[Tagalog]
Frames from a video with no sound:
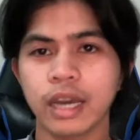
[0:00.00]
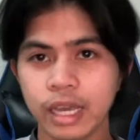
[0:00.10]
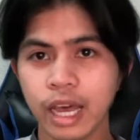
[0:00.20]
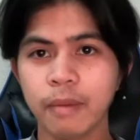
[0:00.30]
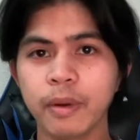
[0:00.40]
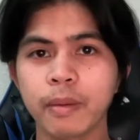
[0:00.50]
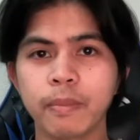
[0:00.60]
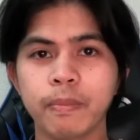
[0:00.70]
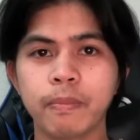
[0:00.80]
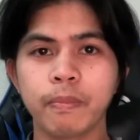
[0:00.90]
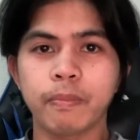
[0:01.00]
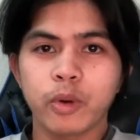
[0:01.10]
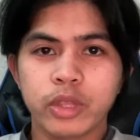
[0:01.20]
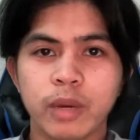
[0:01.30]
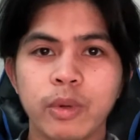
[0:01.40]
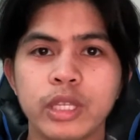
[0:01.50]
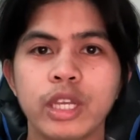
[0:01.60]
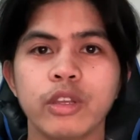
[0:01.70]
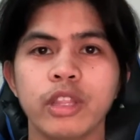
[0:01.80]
Kaya pag punta mo dito